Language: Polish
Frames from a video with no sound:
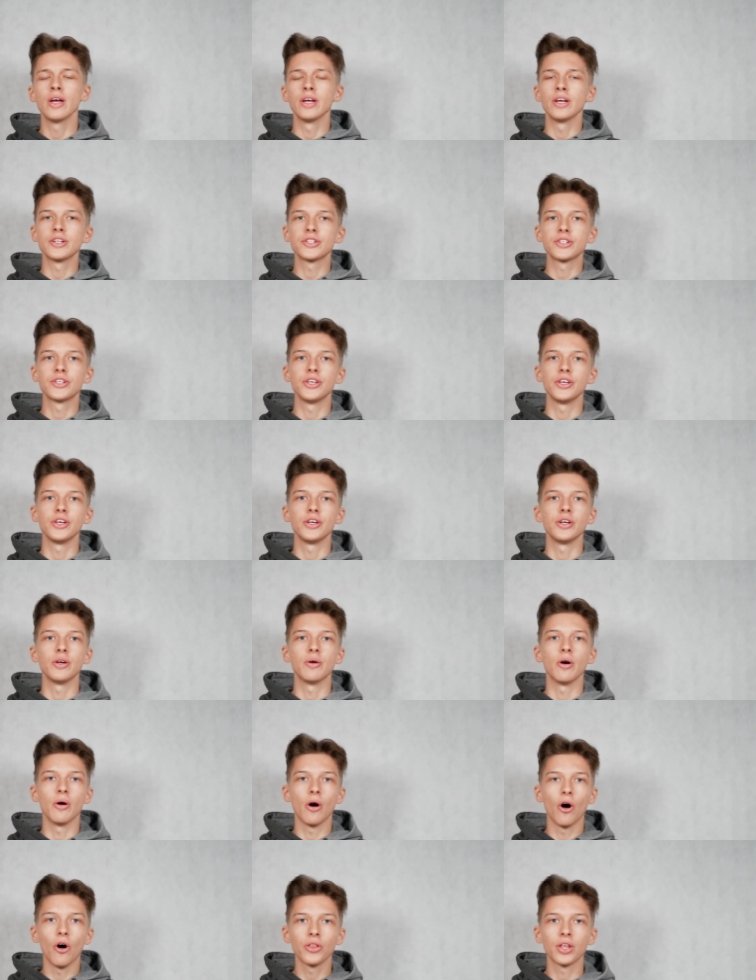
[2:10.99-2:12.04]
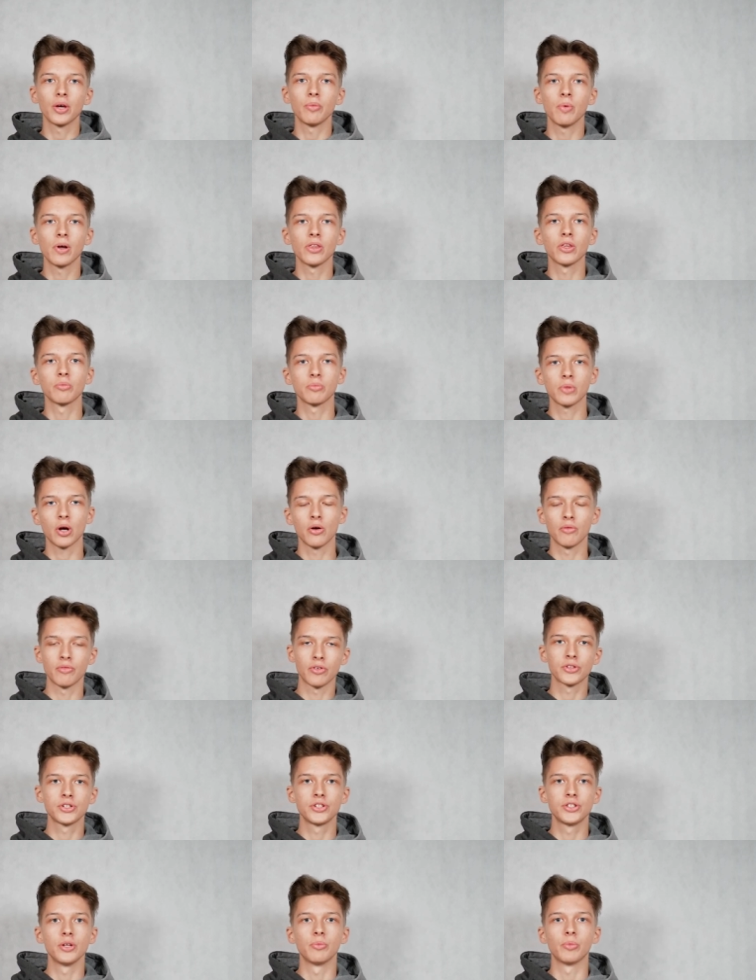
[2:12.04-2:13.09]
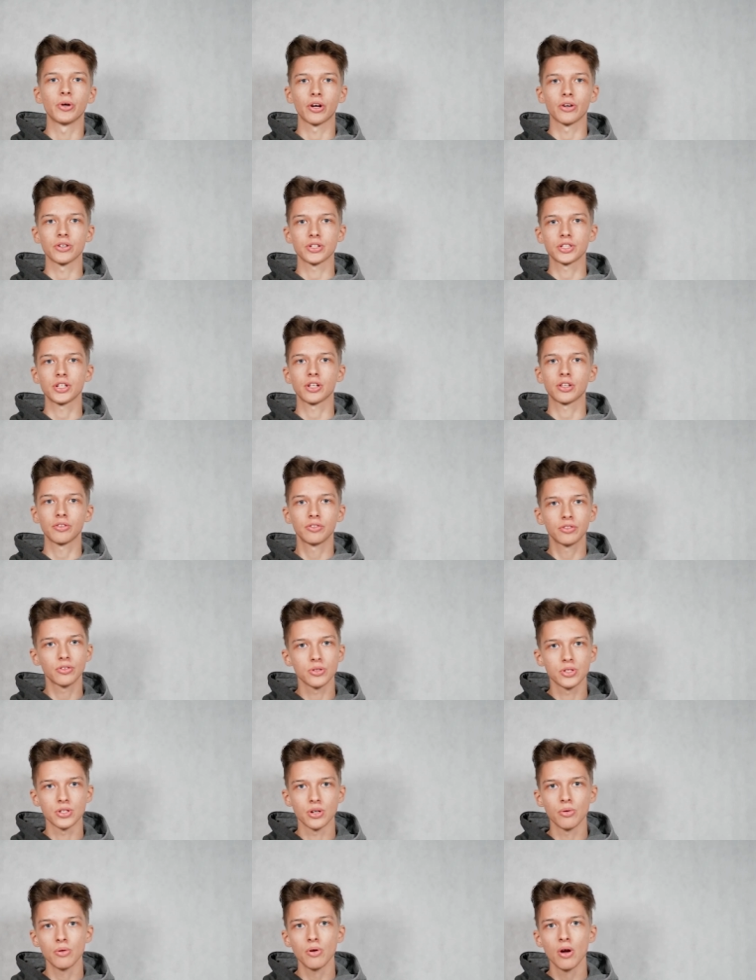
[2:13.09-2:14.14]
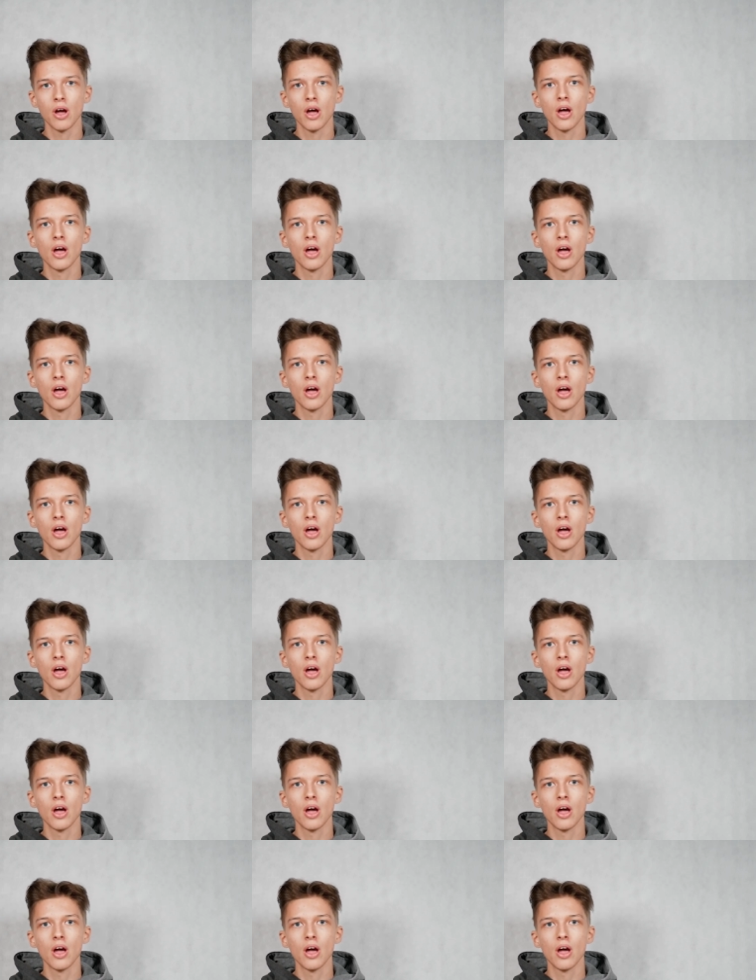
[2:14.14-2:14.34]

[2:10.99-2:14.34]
Jeśli one będą miały wrócić do mojego życia, to wrócą.